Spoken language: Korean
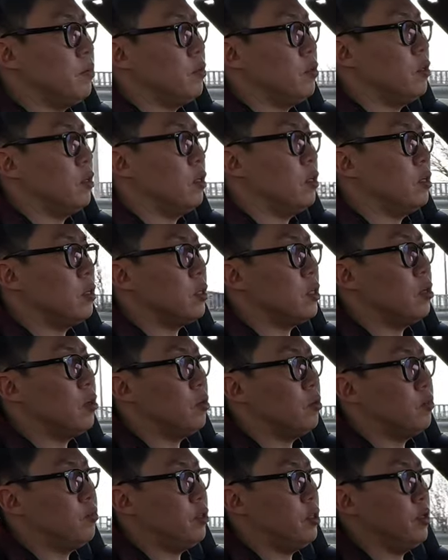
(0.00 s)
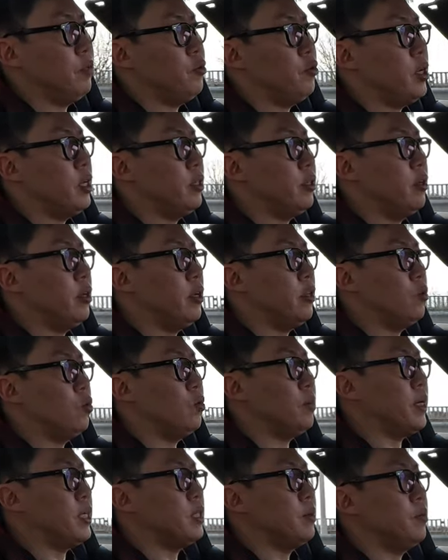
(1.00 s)
지난번에 이것 프리뷰할
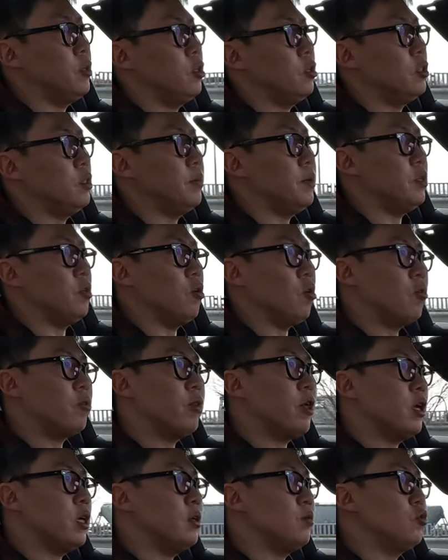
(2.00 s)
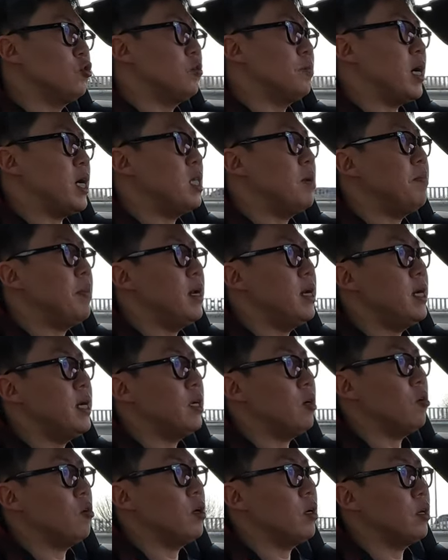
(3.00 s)
때도 말씀드렸지만 역대급으로 많이
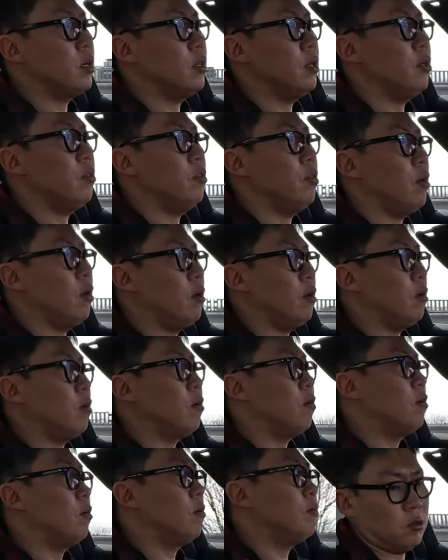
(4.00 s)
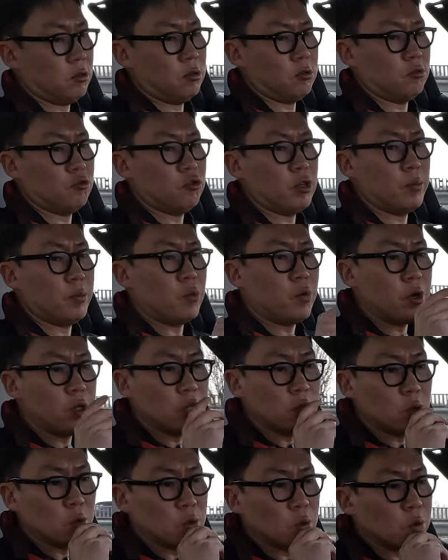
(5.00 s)
팔릴 것 같긴 한데, 이런 눈에
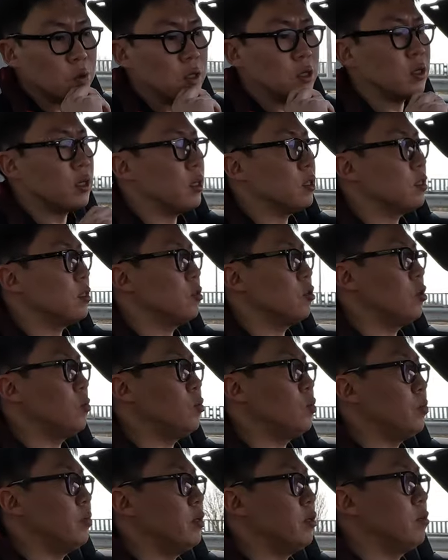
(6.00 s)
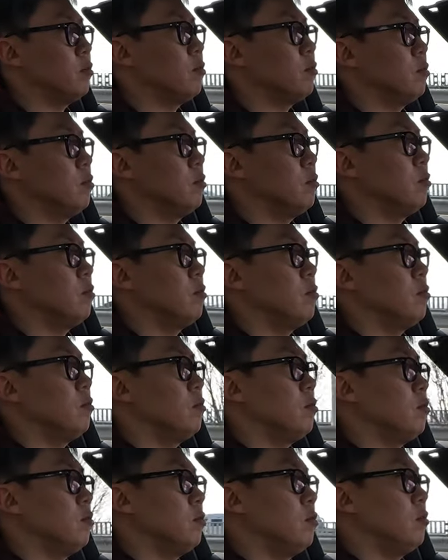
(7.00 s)
보이는 요소들 같은 걸 보면
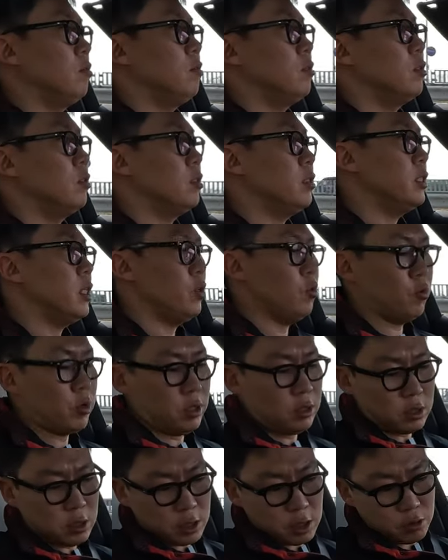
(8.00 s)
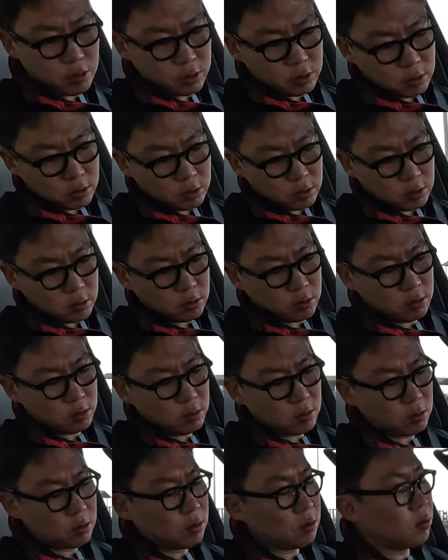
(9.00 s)
신차 효과는 제대로 있어서,
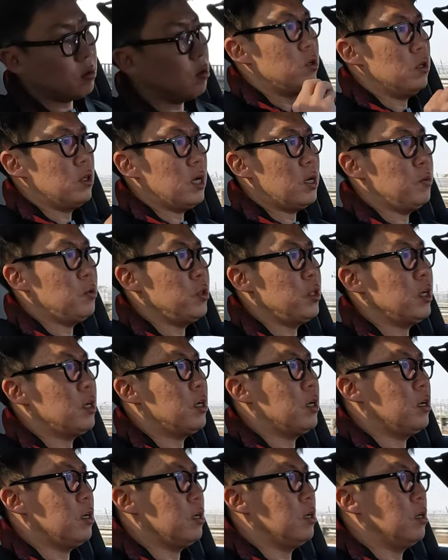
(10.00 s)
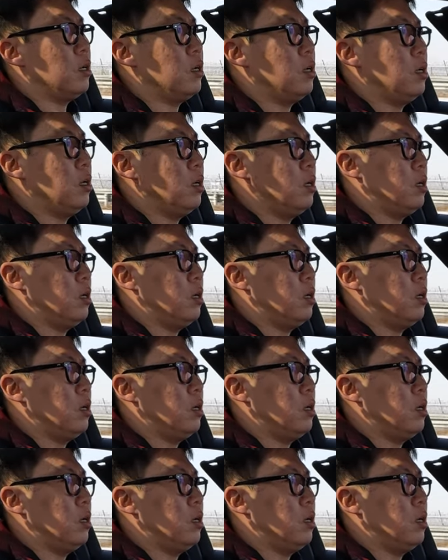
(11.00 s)
오늘 타보니까